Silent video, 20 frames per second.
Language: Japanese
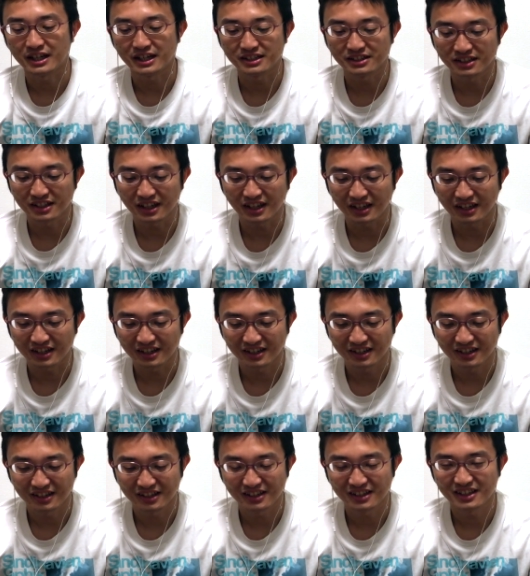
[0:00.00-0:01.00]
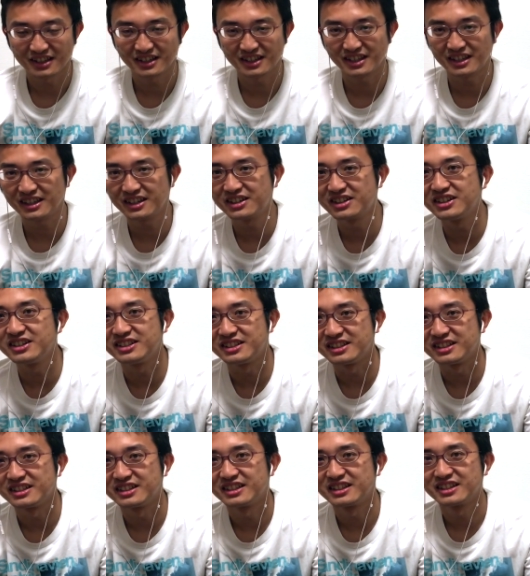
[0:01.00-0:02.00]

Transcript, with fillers: いかずに、鬼神クイズ。